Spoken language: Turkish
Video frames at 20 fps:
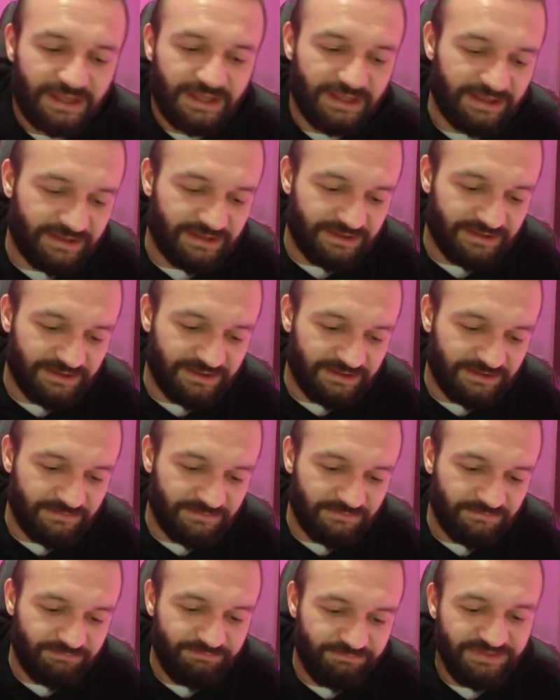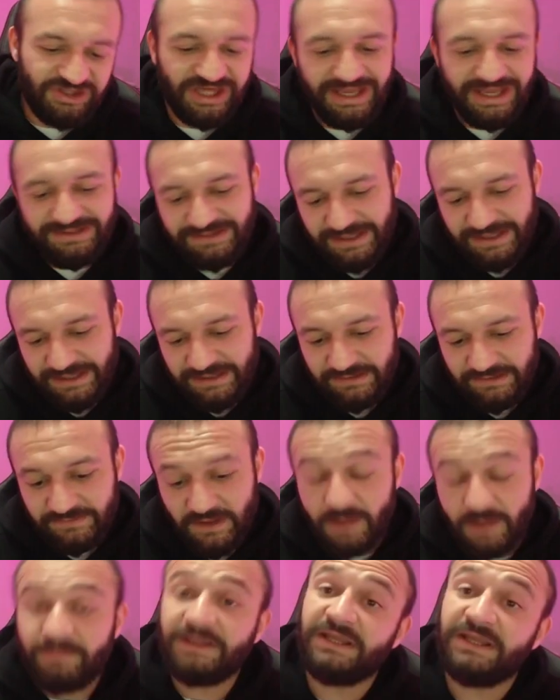ee, bir şey değiliz
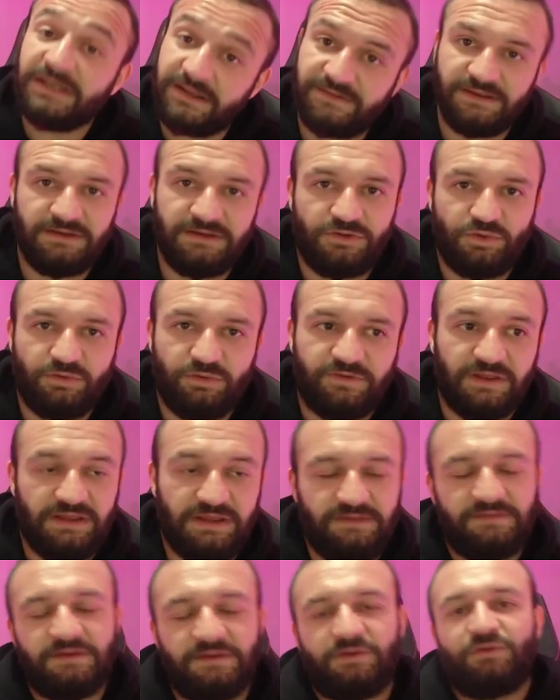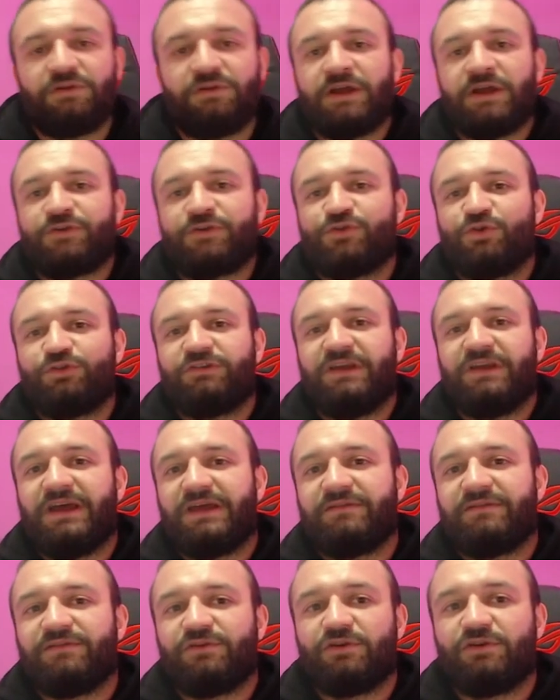ama yine seni çok insan olarak çok
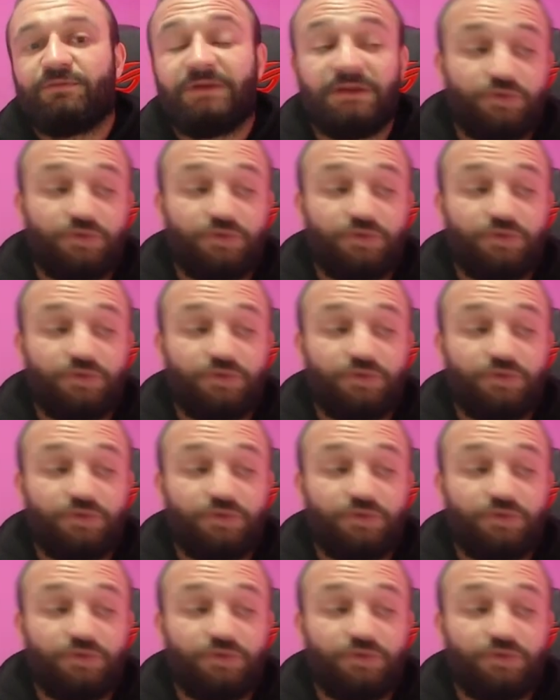değer veriyorum.